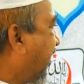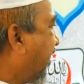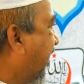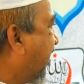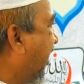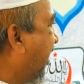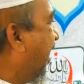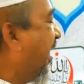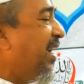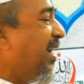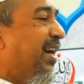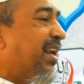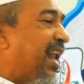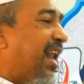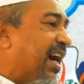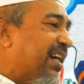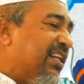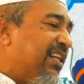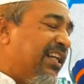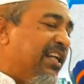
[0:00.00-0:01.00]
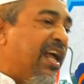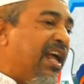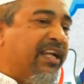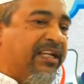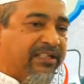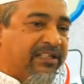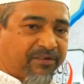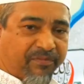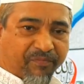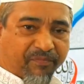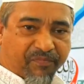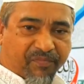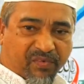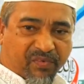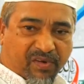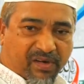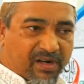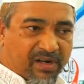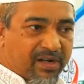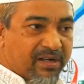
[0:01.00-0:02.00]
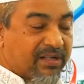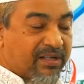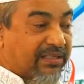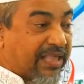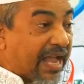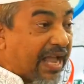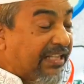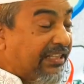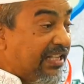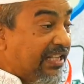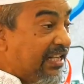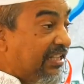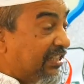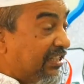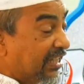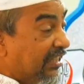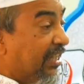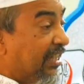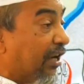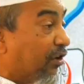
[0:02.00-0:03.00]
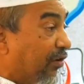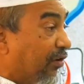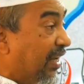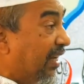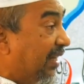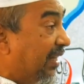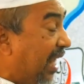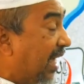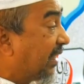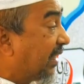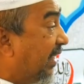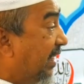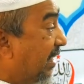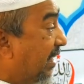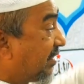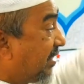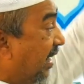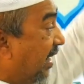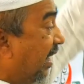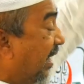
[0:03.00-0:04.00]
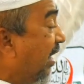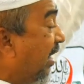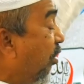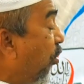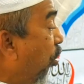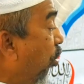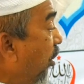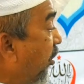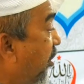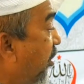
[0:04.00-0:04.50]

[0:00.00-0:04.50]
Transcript: আসতেছে লাকড়ি নাই তাই তিনি চিন্তা করলেন লাকড়ি আছে ওই